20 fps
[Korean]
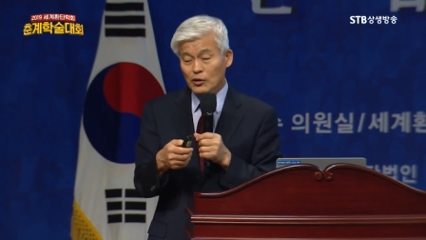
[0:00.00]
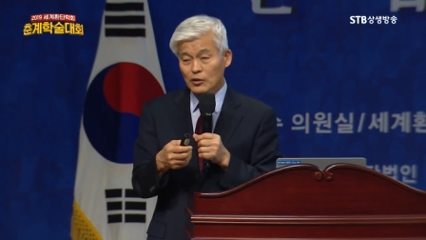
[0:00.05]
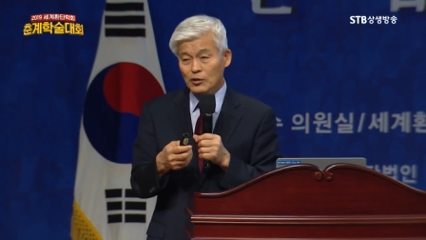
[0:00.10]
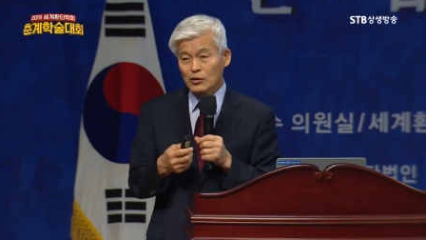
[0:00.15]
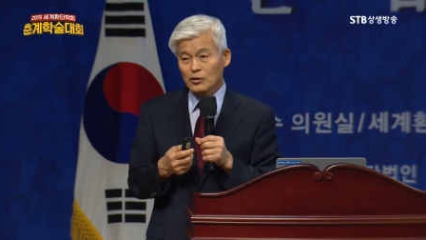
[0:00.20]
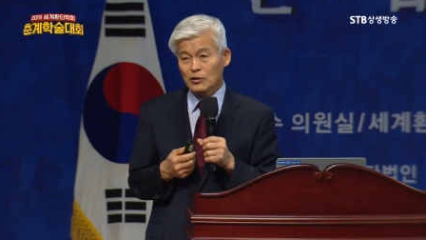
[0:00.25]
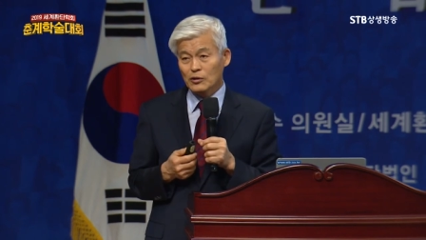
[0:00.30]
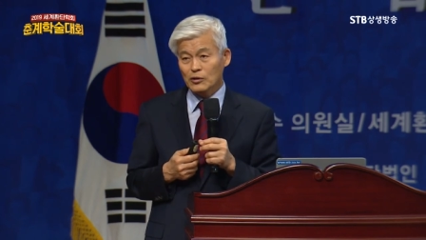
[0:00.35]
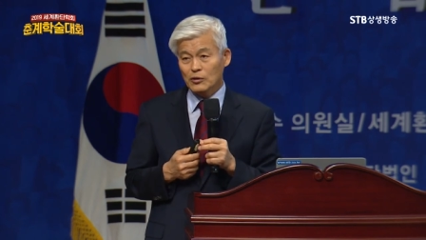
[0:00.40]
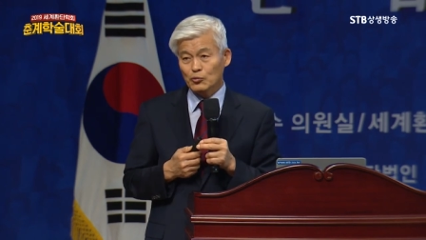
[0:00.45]

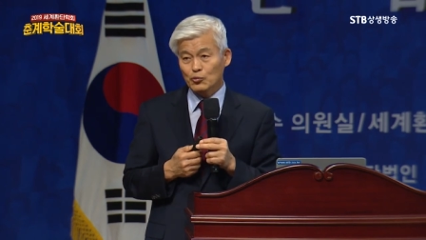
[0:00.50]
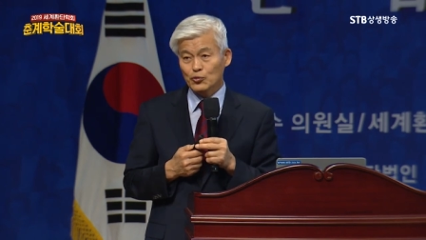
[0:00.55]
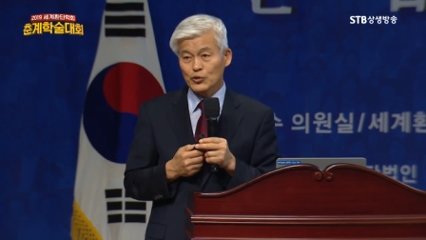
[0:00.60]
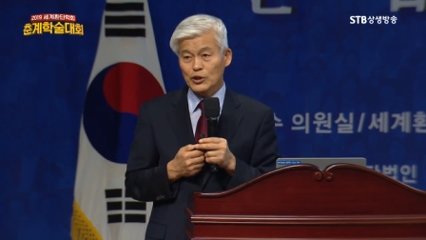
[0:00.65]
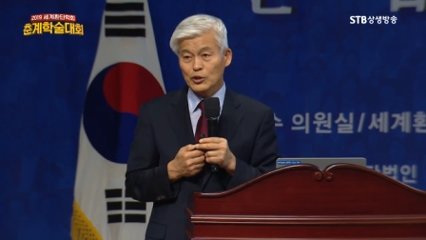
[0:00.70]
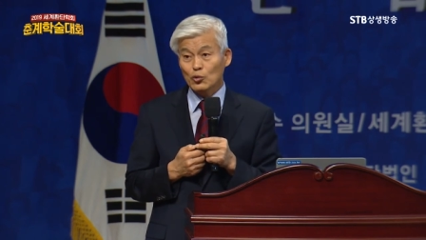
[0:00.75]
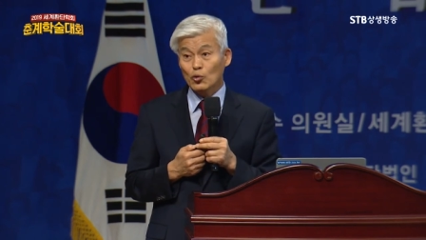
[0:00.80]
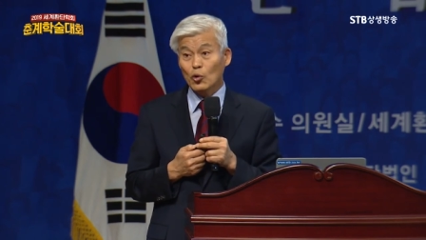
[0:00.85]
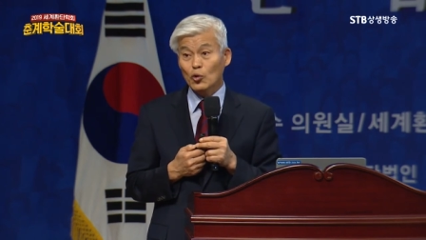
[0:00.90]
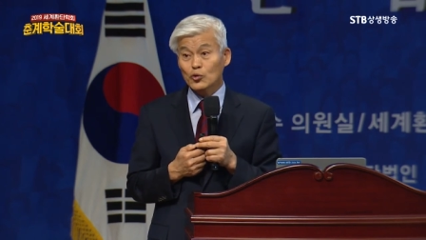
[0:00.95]
그
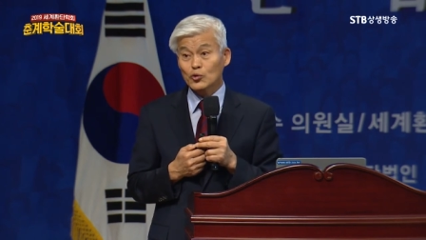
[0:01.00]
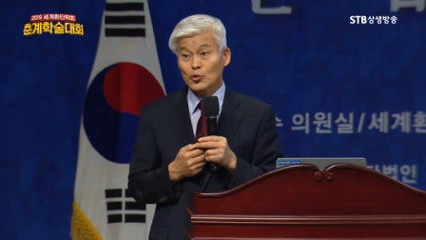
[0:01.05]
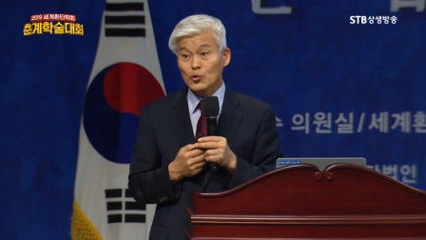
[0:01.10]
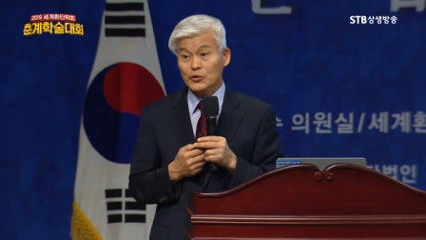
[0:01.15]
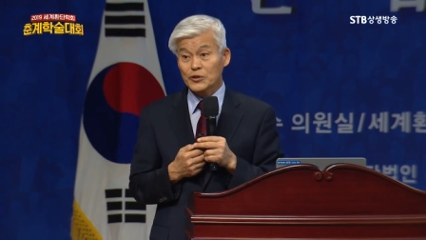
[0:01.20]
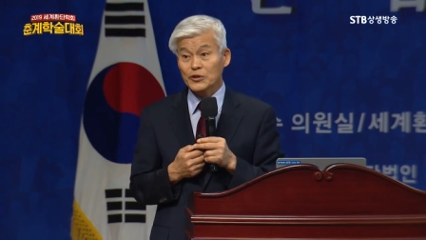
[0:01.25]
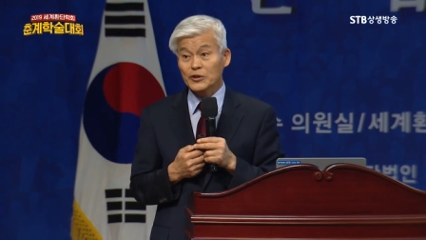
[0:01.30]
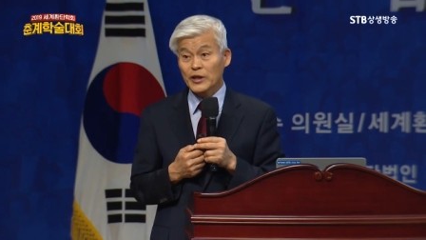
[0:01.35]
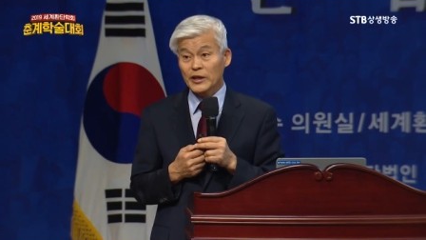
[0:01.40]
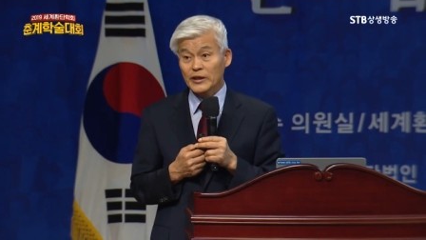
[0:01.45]
우리
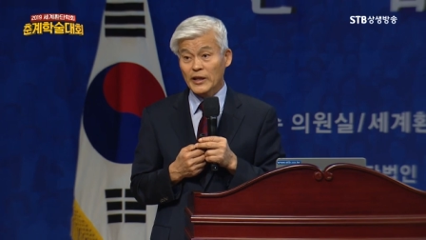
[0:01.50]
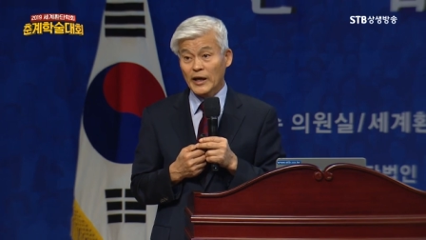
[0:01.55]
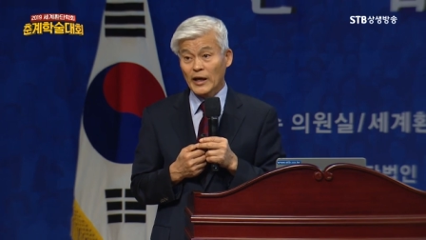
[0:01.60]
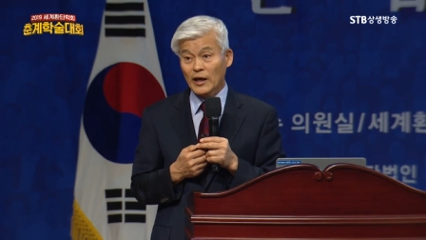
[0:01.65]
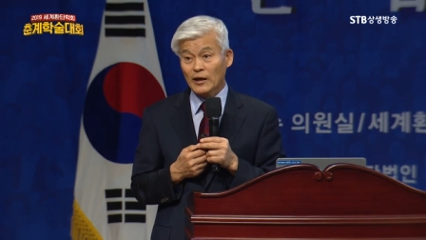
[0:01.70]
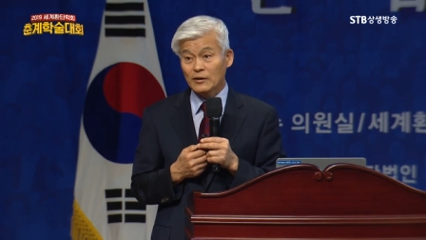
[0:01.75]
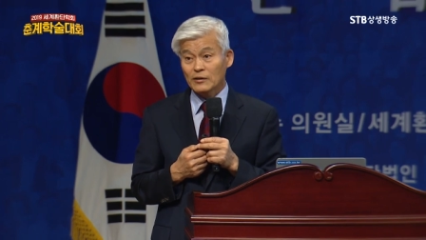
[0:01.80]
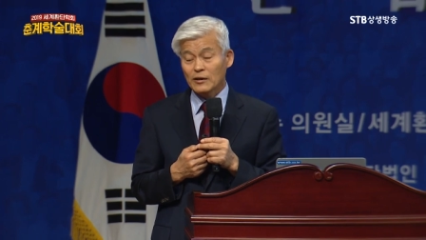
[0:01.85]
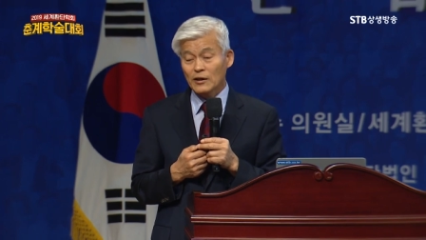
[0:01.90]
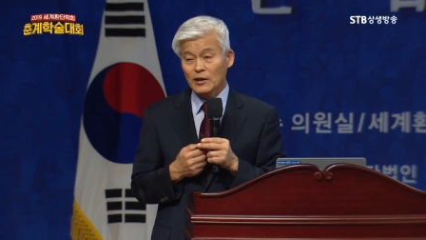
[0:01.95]
고조선에
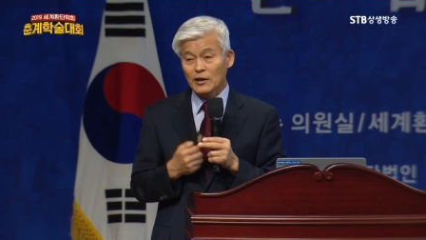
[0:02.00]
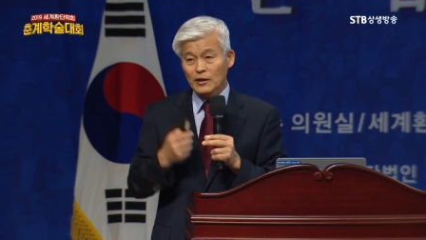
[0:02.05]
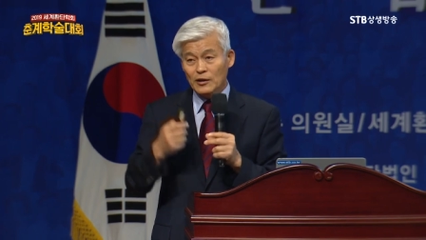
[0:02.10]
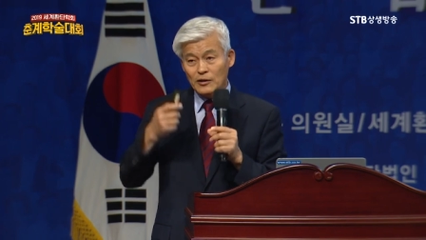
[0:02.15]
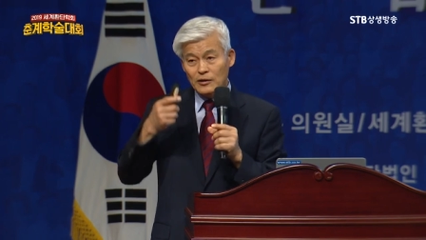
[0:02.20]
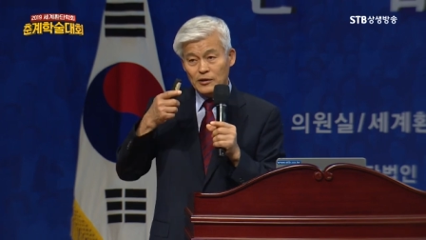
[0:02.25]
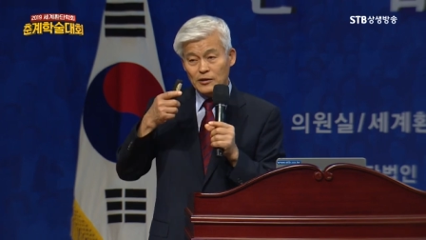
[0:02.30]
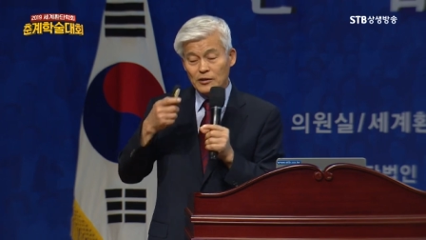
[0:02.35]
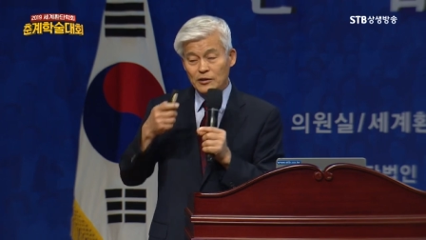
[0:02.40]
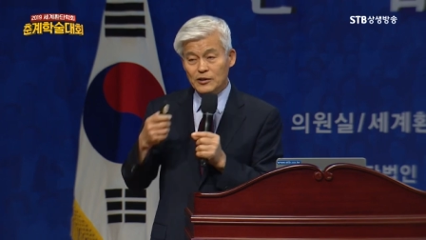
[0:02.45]
대한
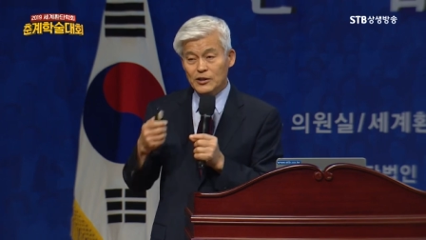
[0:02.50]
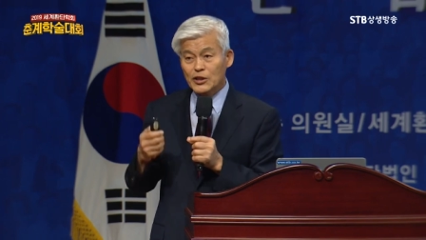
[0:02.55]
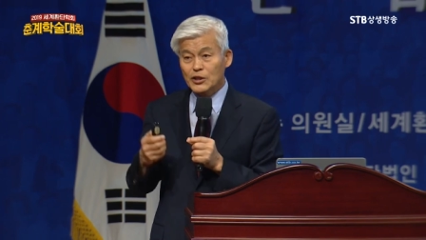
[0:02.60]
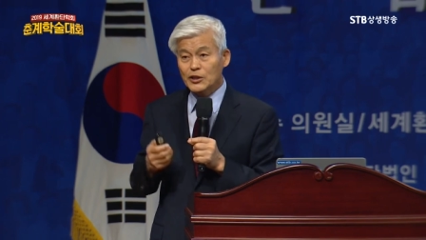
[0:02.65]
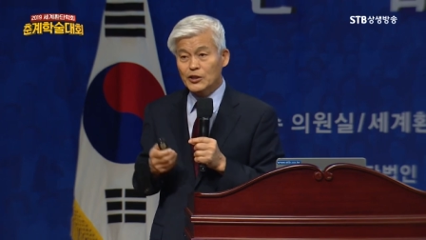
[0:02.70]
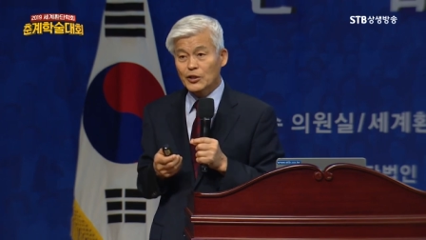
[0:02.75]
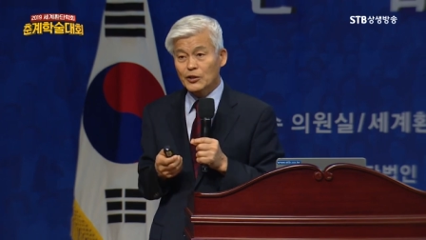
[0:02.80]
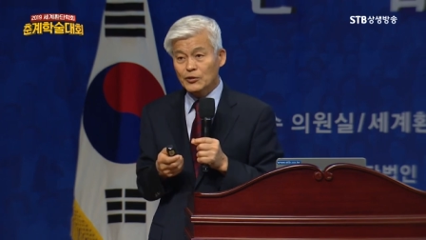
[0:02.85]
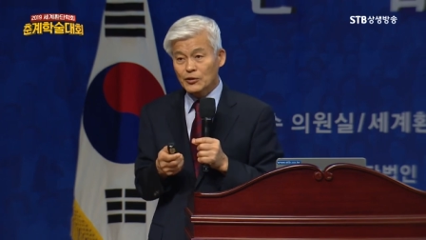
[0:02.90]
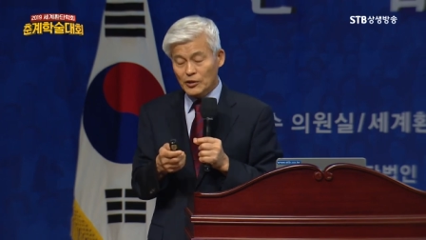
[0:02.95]

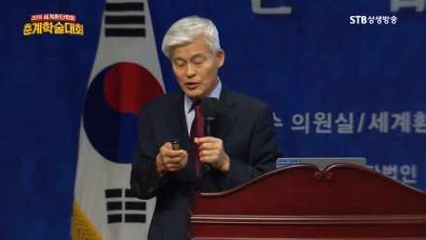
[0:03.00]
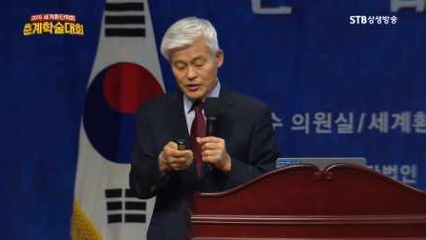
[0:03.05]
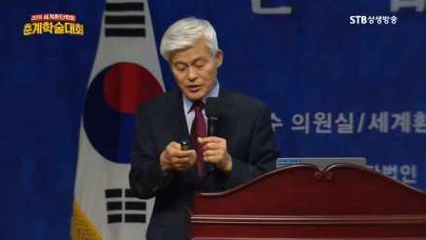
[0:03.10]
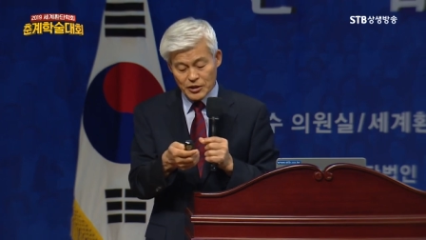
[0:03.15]
식견을